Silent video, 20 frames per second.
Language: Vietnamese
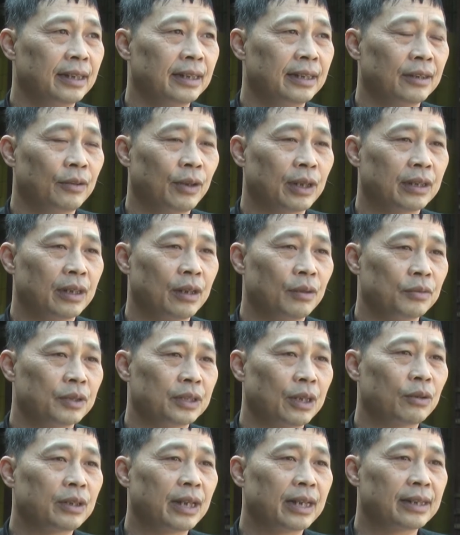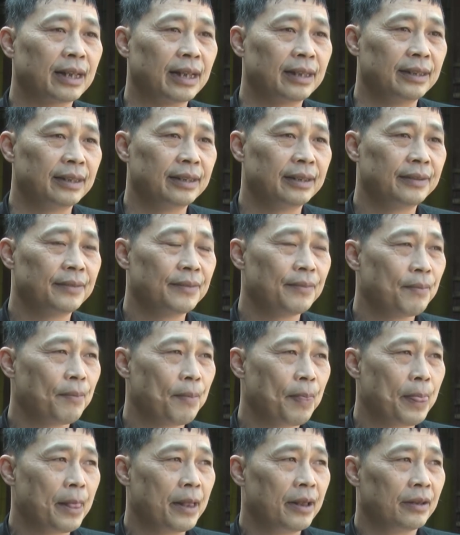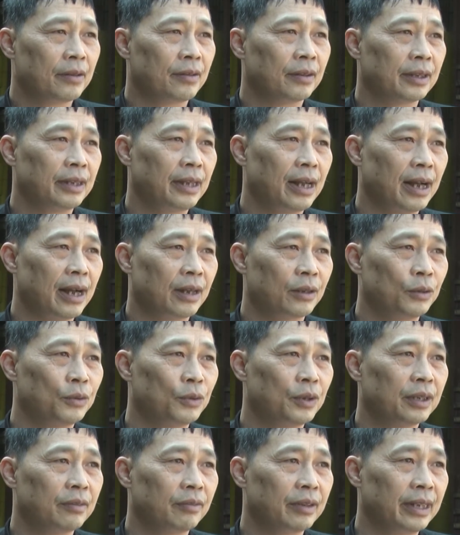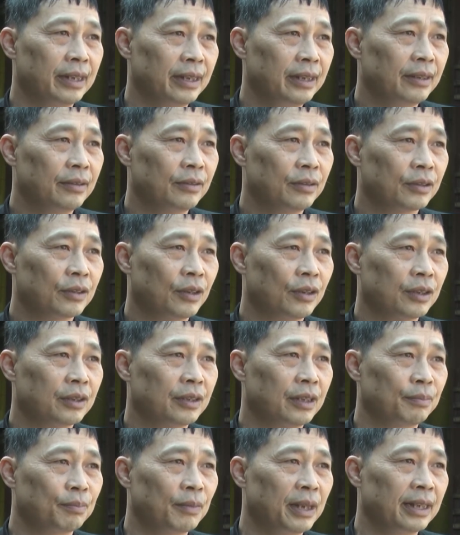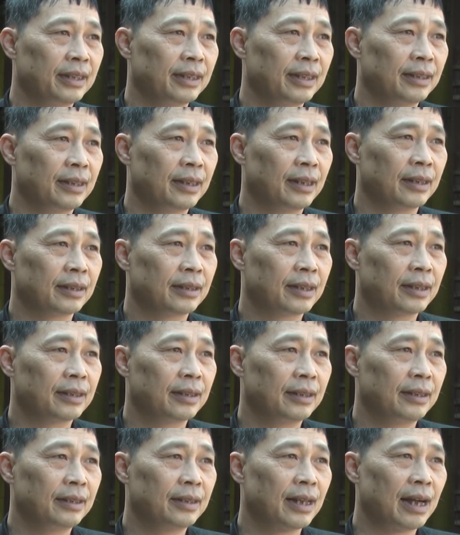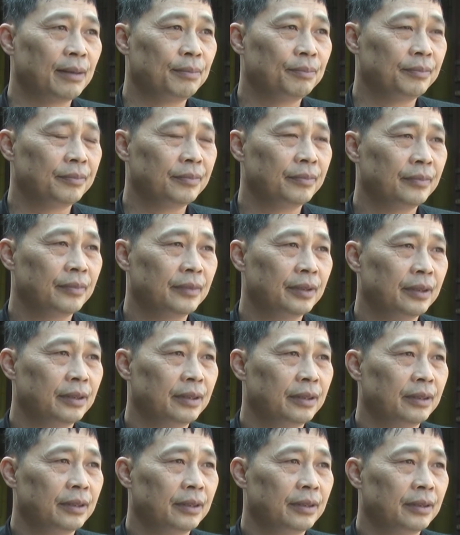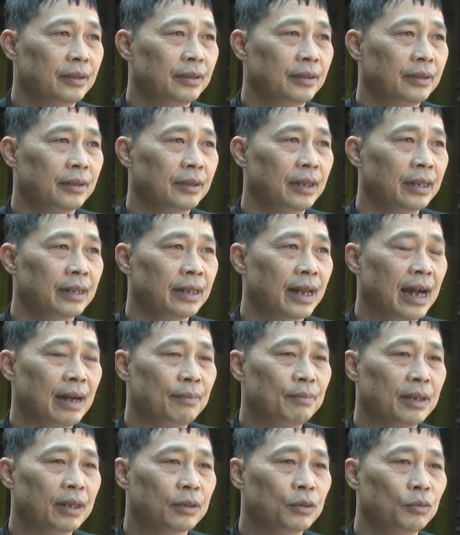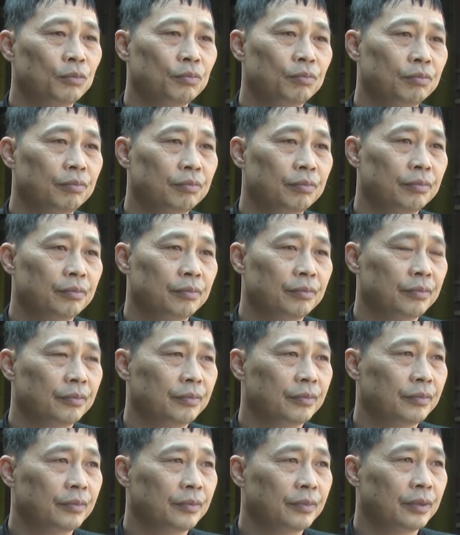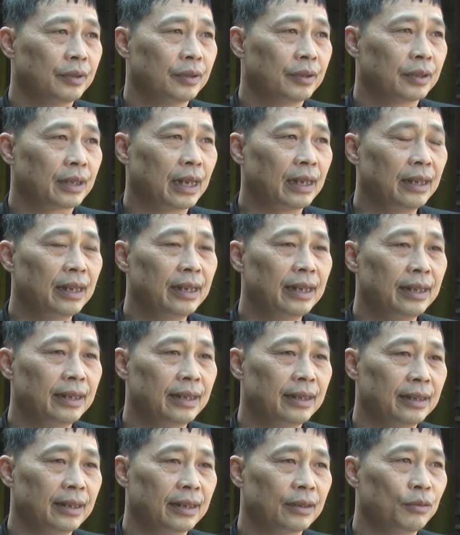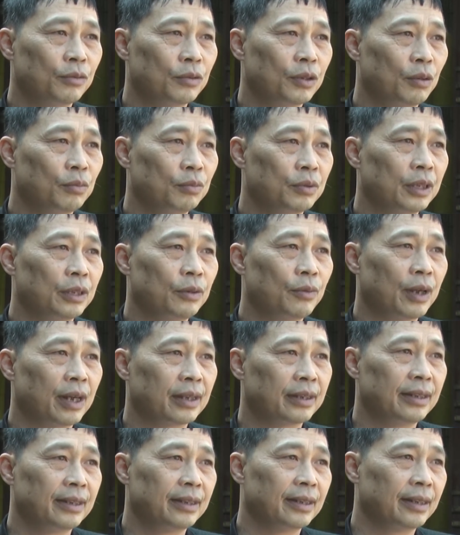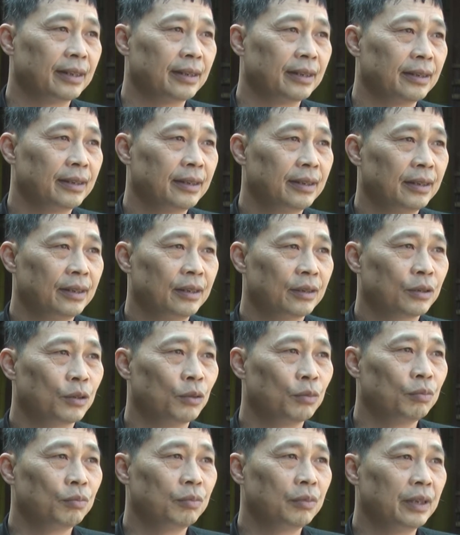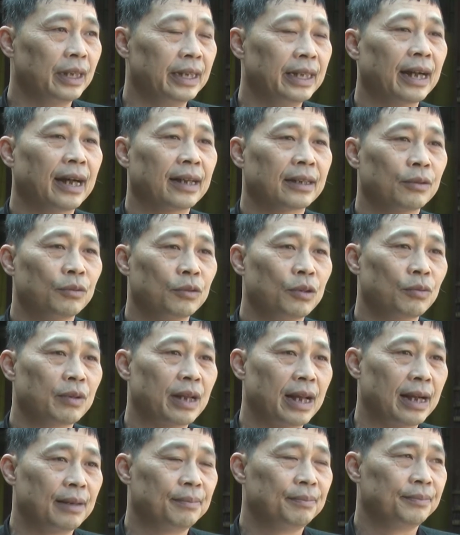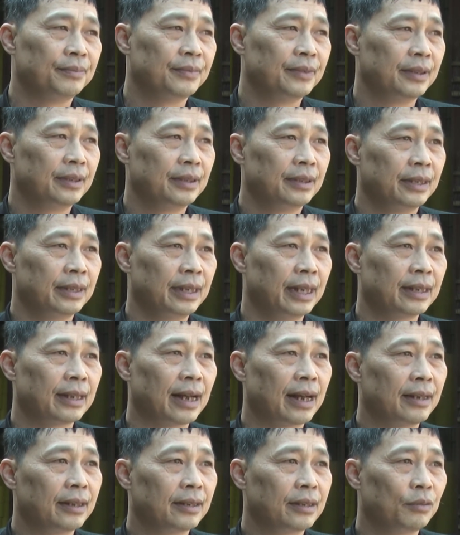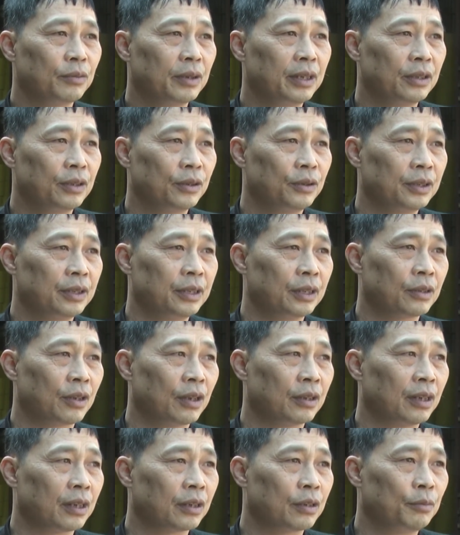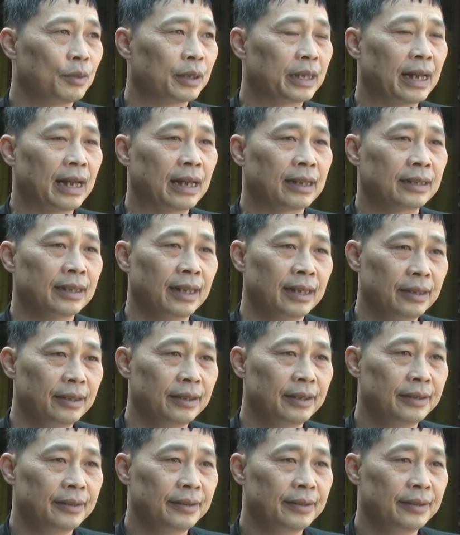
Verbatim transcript: nghỉ hoạt động 6 tháng nay còn cái hàng đũa cũng thế do dịch bệnh nên là các cái đám đình đám là cũng cách ly nên là cũng không sinh hoạt nên là cũng nghỉ hẳn cũng không làm thì hiện tại công ty tôi chỉ còn là có một hàng giấy thôi